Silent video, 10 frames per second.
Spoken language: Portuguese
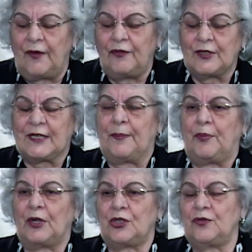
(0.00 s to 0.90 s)
Você
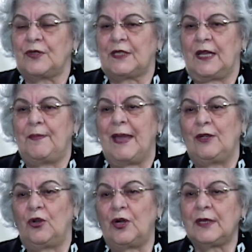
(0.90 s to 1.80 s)
pode não ser
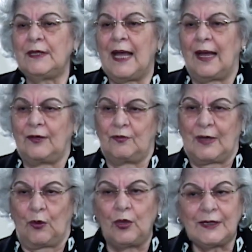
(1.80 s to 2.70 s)
melhor na
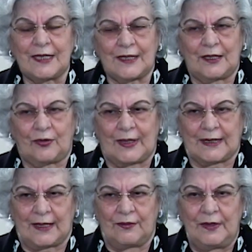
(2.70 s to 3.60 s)
uma outra
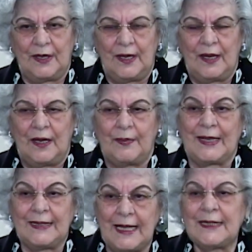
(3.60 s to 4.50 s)
situação,
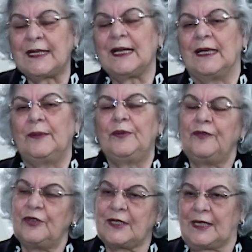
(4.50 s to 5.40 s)
mas nesse
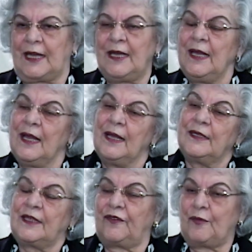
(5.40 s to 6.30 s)
campo você
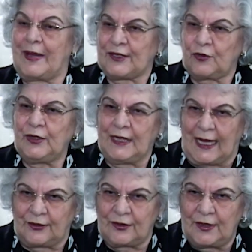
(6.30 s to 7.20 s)
teve mais
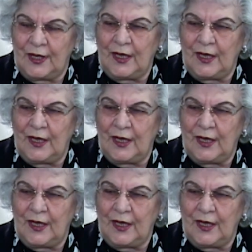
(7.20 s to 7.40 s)
cuidado.